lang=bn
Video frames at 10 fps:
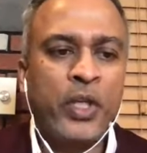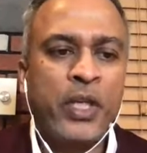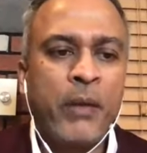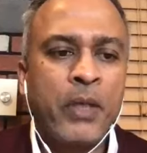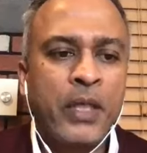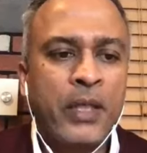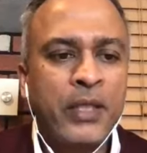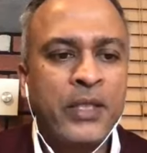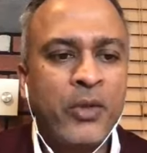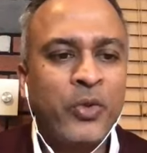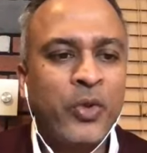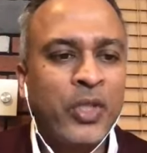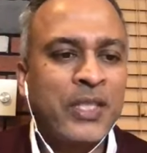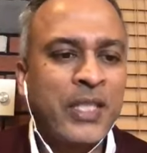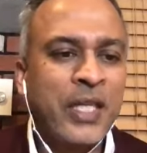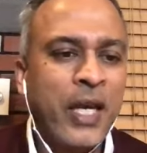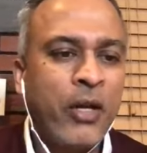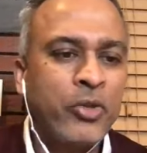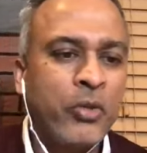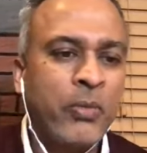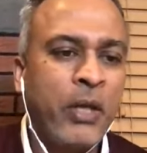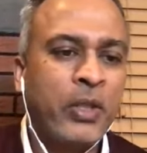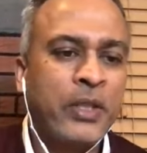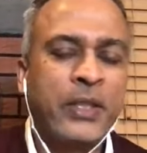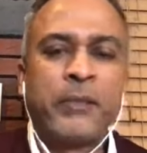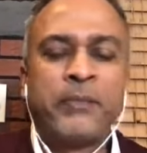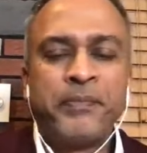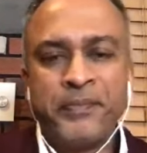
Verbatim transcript: অনেকে আমাকে রিচ আউট করেছেন হ্যাঁ অশোক ভালো আছি